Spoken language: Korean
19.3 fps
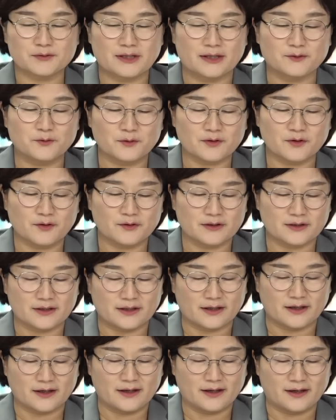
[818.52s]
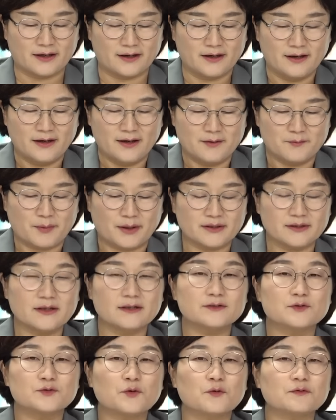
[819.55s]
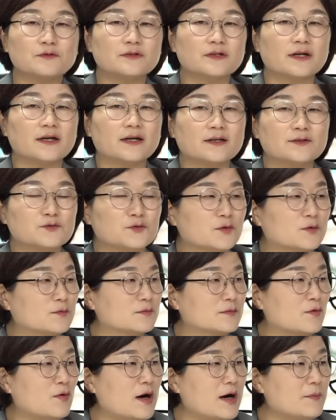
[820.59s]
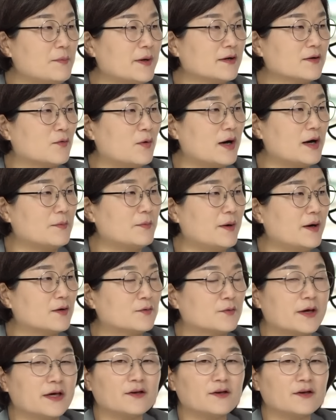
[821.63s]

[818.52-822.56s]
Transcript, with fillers: 대통령인데 만나서 통 크게 좀 화합할 거 화합하고 네, 네.